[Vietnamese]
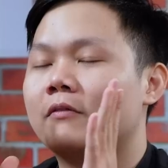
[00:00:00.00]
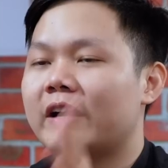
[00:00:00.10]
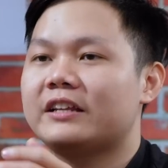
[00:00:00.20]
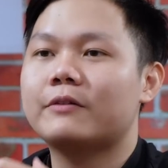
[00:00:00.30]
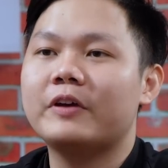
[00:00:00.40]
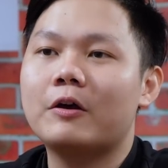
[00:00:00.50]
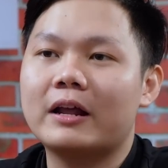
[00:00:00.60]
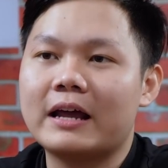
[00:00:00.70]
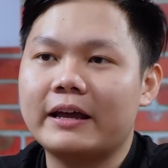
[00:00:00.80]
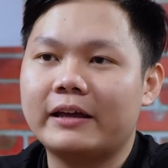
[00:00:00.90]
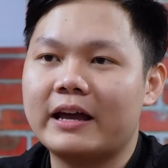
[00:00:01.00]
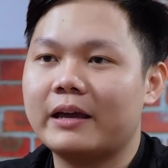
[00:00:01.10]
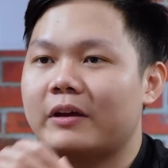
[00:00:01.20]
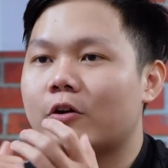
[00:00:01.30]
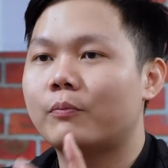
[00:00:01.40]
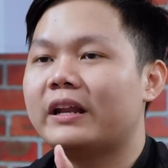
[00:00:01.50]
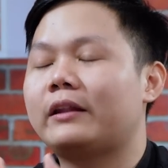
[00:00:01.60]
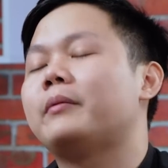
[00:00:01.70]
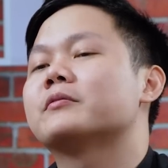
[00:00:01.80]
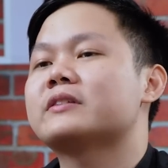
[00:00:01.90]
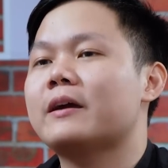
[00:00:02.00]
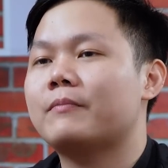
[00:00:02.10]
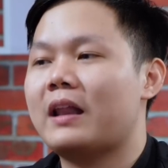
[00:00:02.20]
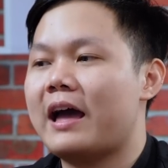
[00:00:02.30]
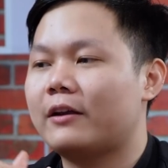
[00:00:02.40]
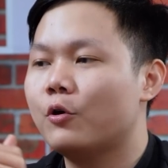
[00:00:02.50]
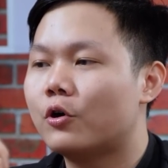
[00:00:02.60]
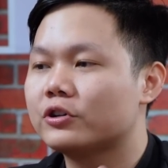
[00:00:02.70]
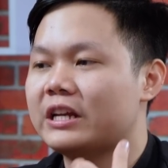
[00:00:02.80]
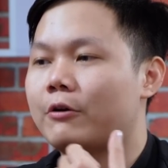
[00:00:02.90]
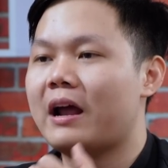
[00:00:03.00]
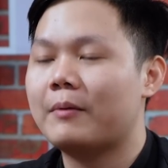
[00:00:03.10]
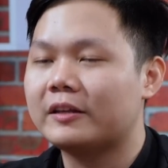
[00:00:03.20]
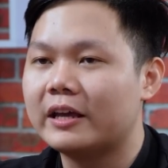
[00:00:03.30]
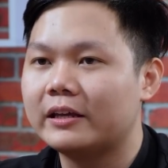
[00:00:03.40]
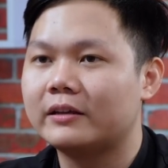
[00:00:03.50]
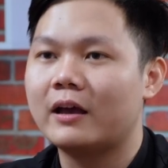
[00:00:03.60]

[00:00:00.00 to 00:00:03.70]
Vậy thì trong video lần này, anh em hãy cùng mình đi tìm hiểu xem là Dual Channel RAM là gì,